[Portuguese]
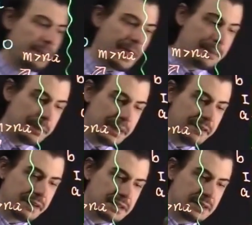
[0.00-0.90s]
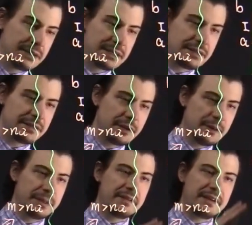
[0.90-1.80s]
a primeira fração dessa forma
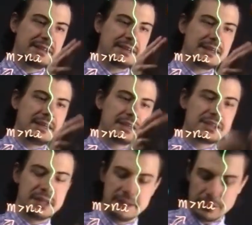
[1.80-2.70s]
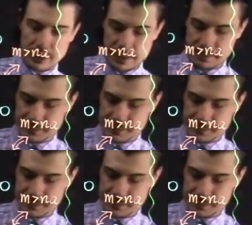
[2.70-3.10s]
que vai estar aqui à direita do A.